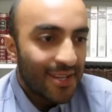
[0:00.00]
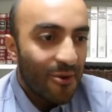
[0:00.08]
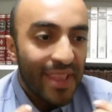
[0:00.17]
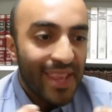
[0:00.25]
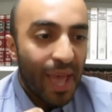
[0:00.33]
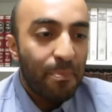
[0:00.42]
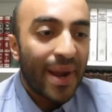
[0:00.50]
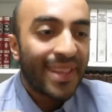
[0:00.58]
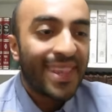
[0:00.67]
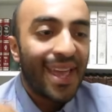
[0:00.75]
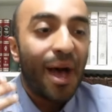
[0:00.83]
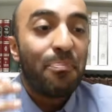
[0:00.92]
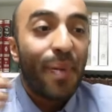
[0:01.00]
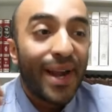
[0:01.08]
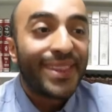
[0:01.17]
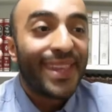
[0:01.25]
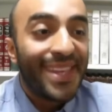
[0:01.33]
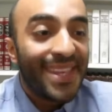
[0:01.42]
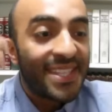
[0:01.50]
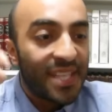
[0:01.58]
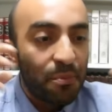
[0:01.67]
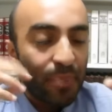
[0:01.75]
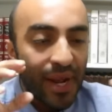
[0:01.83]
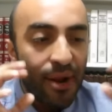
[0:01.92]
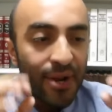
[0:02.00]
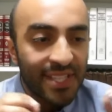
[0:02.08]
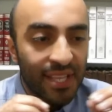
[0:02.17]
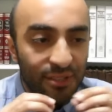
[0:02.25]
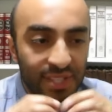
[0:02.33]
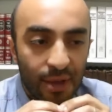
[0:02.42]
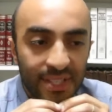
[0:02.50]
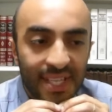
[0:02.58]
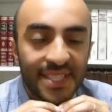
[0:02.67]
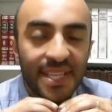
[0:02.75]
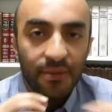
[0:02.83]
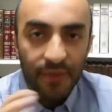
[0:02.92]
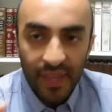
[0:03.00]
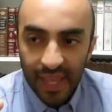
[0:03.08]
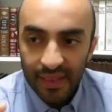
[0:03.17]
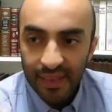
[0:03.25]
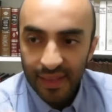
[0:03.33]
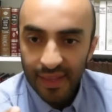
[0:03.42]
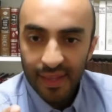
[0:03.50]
Juan, aparte, aparte de decir palabras que no sabes qué significan. ¿Qué